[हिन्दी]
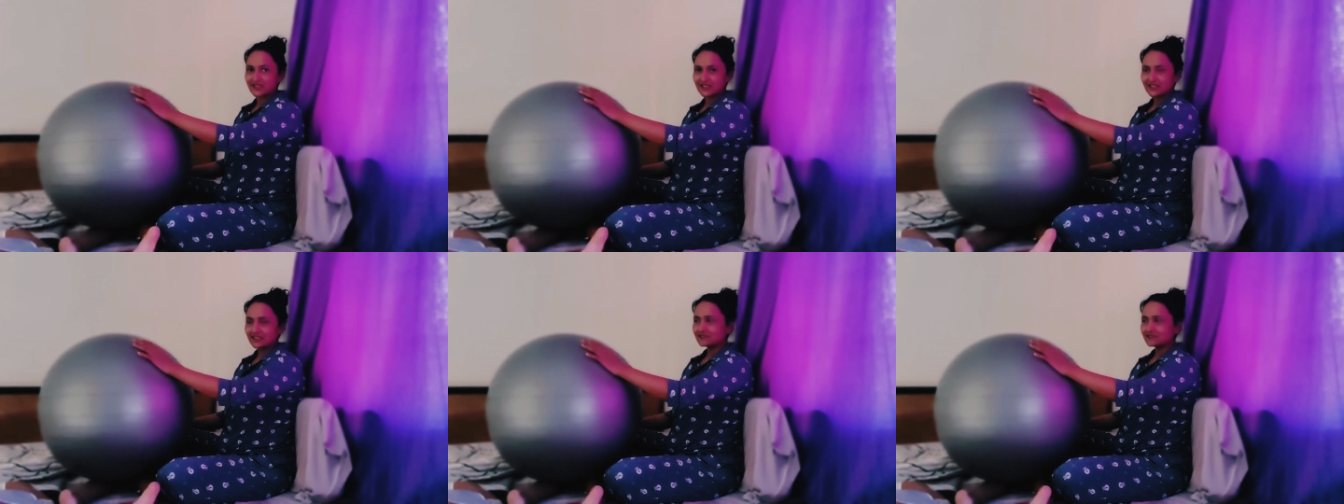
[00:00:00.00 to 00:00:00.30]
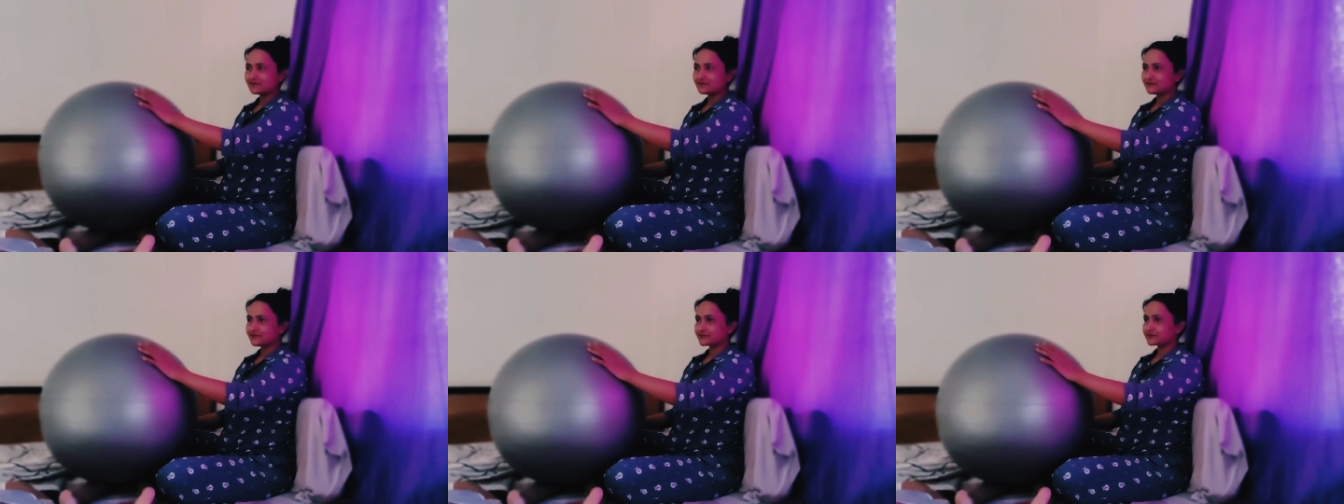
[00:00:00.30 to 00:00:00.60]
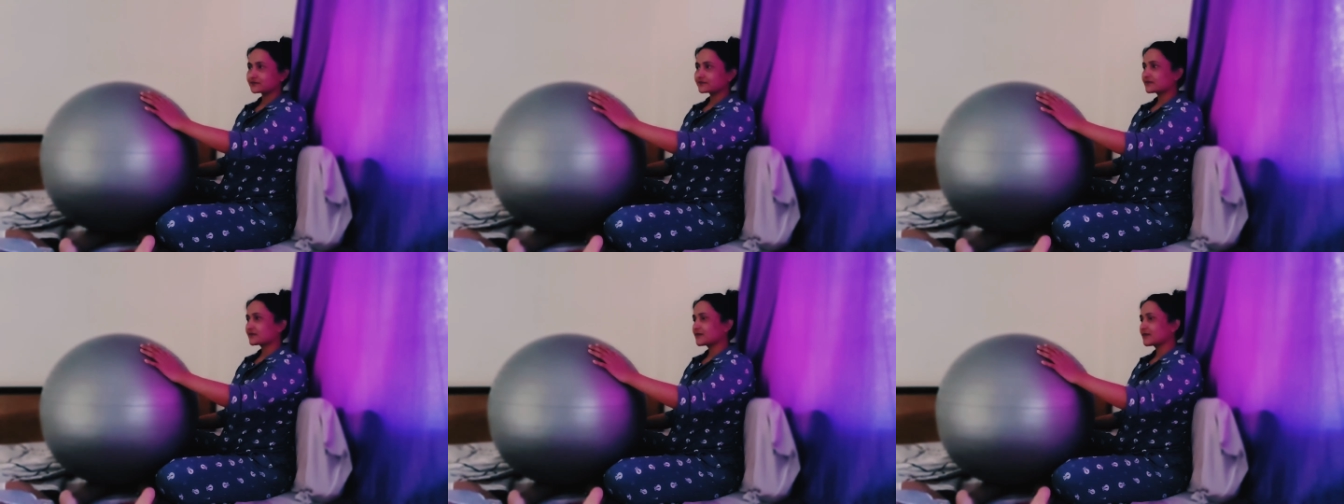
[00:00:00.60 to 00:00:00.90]
ठीक
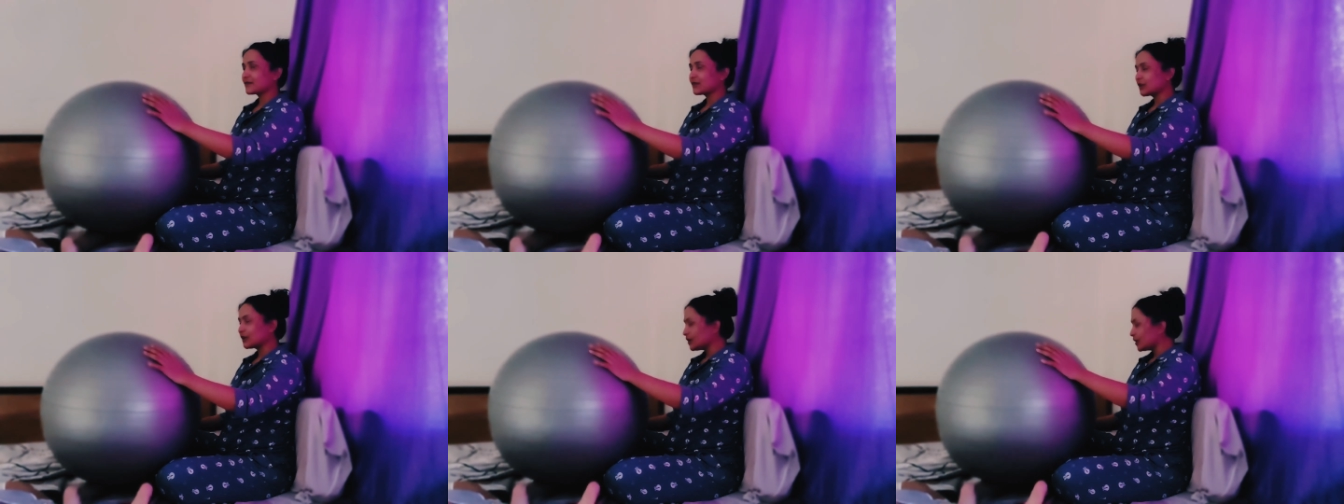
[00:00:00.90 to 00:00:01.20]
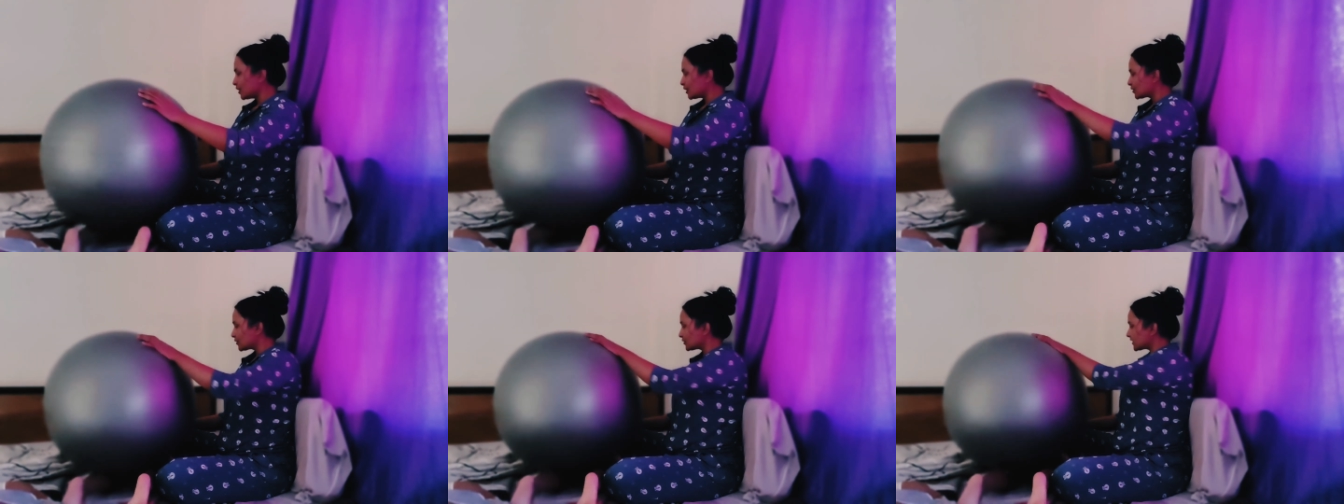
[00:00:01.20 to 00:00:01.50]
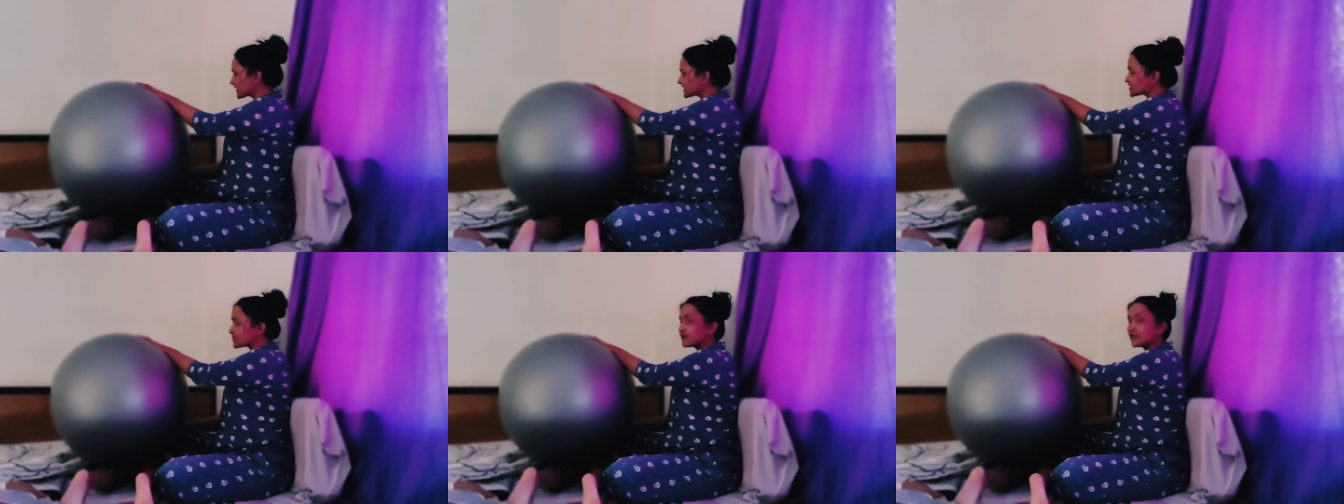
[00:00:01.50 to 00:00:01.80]
है तो
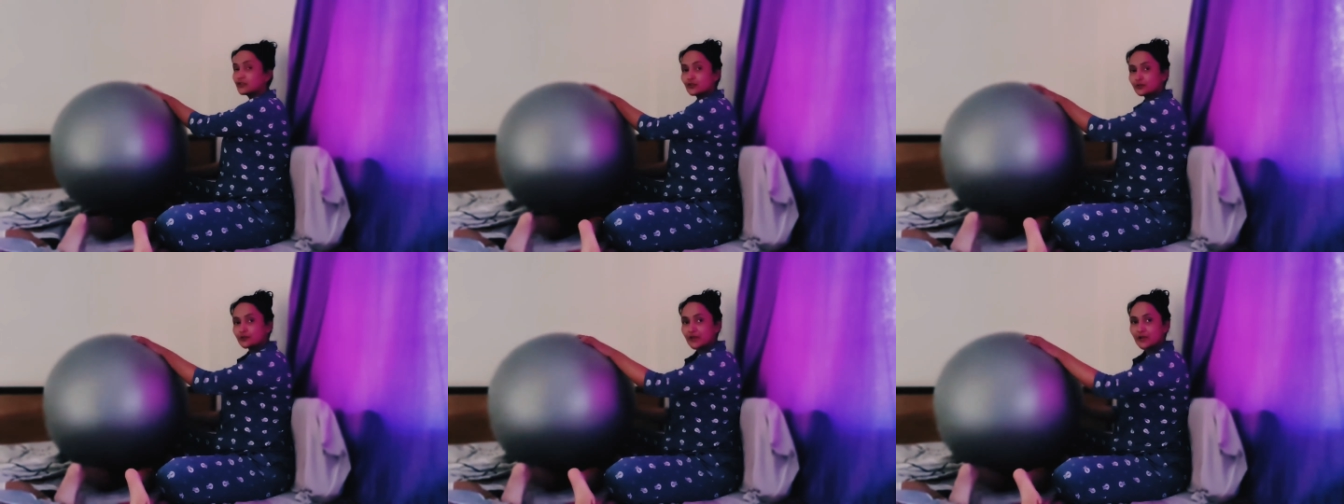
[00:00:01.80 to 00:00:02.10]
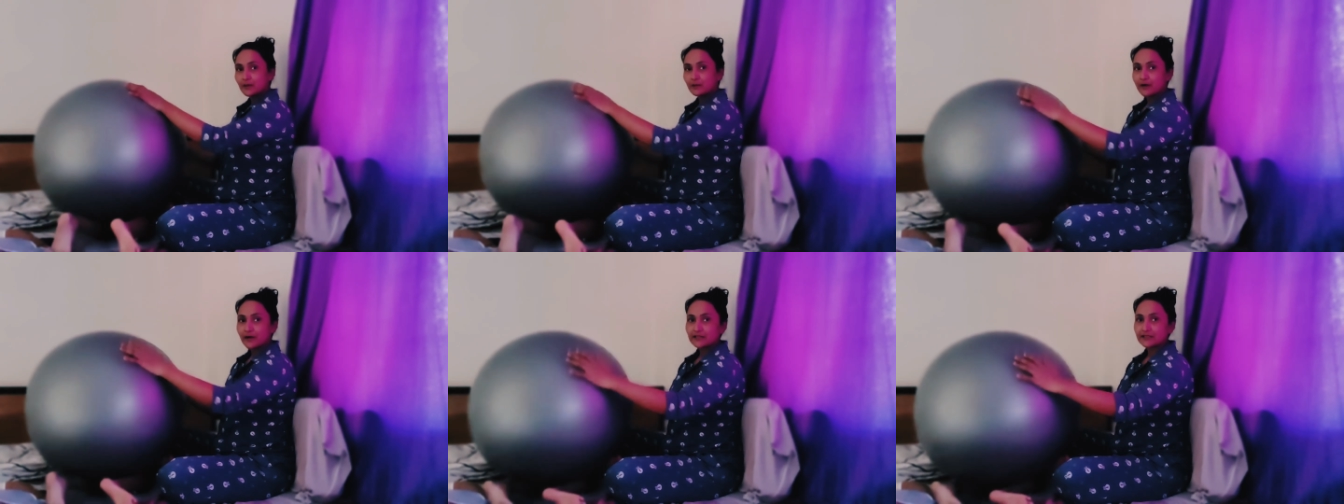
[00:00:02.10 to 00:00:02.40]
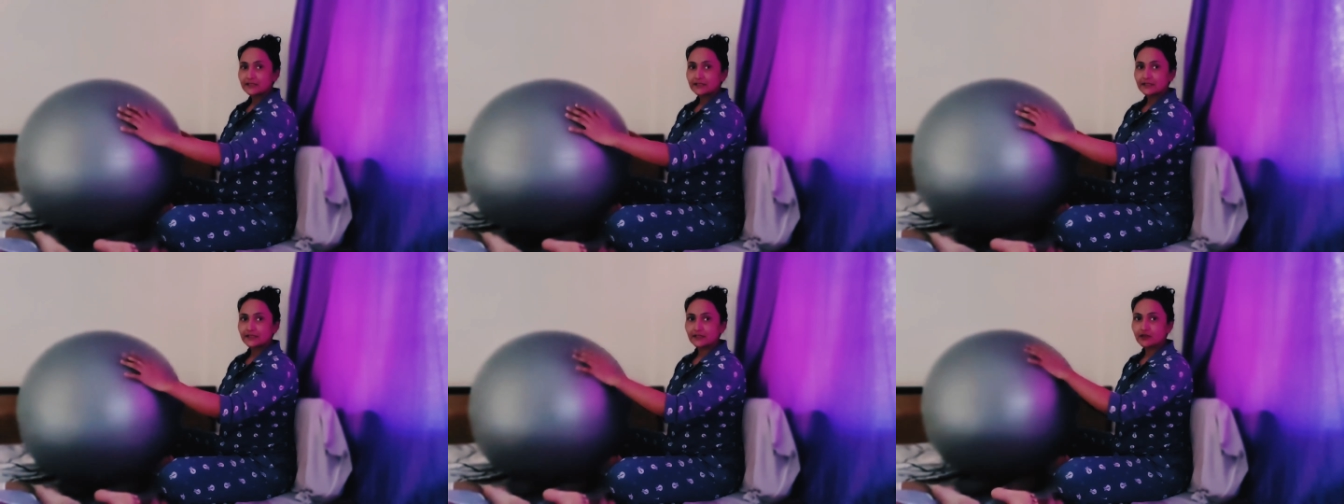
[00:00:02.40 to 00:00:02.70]
नेक्स्ट वीडियो में हम
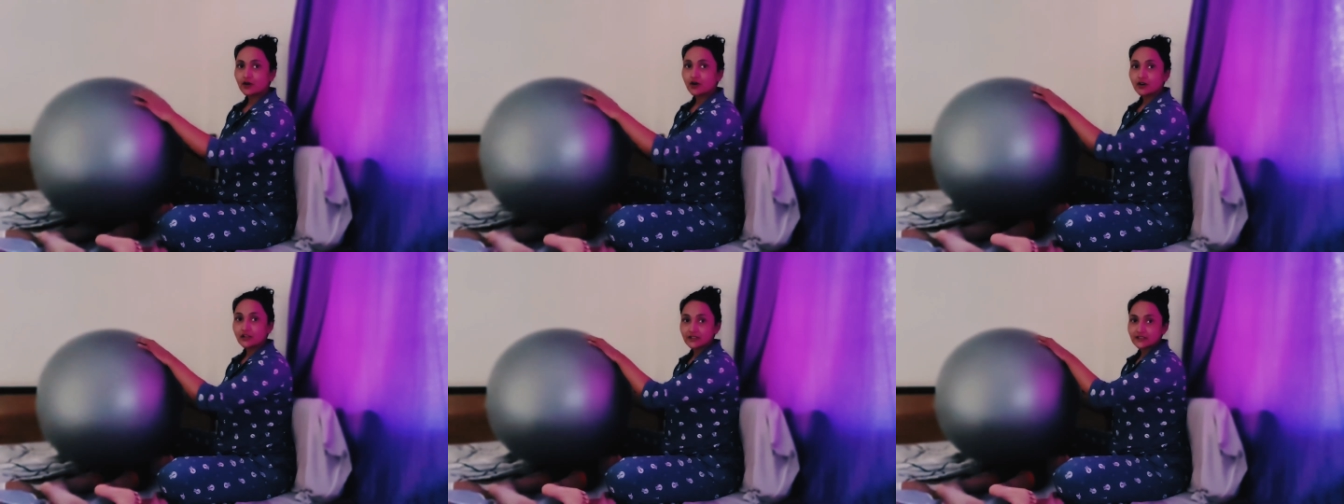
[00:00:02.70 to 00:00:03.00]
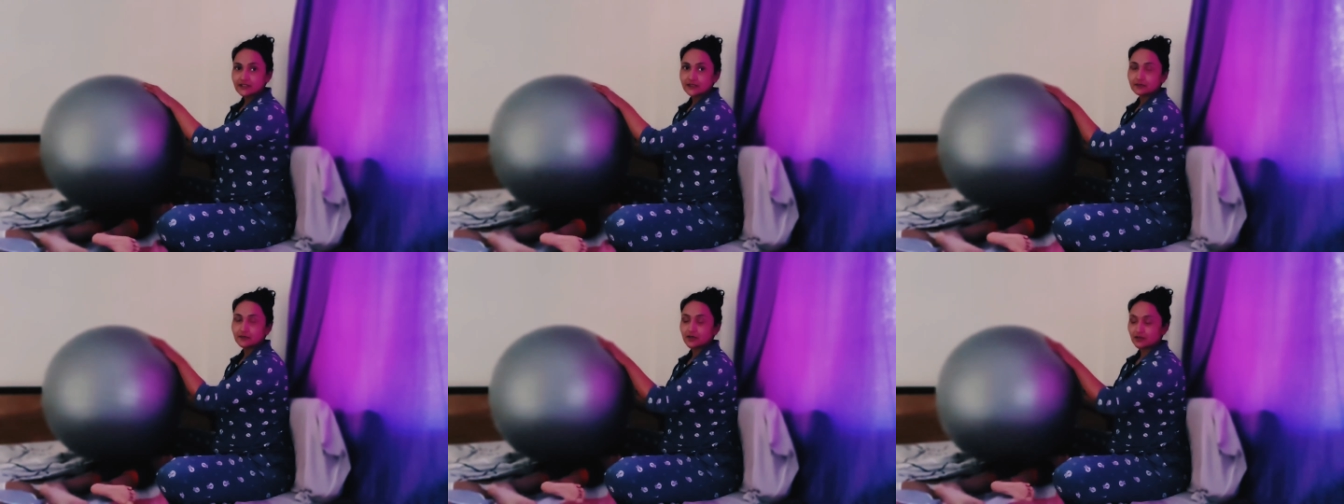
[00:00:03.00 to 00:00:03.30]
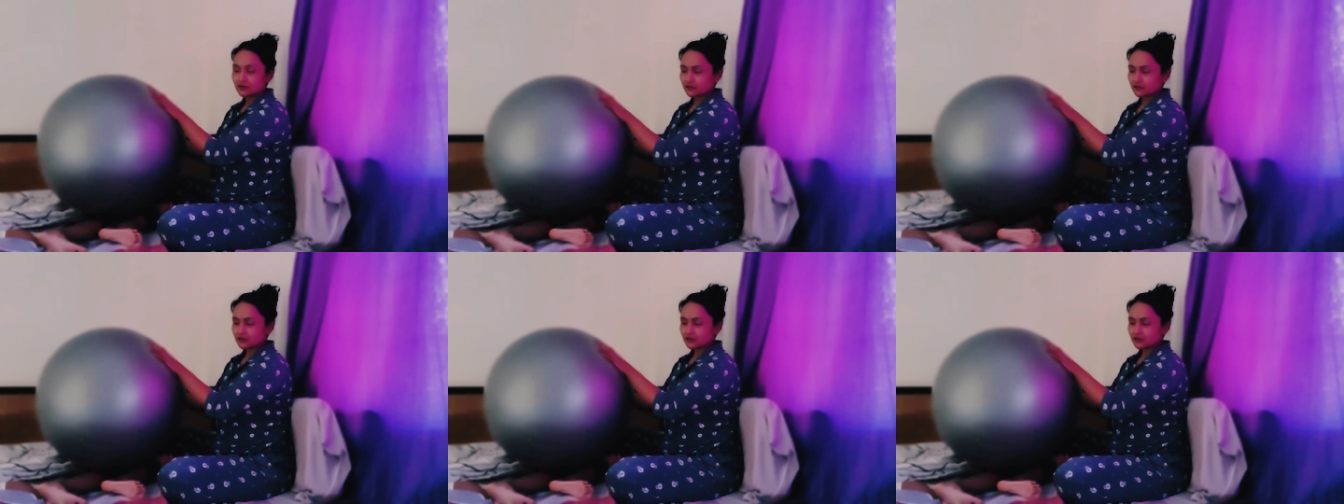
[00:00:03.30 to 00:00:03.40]
बात करेंगे ऑटिज्म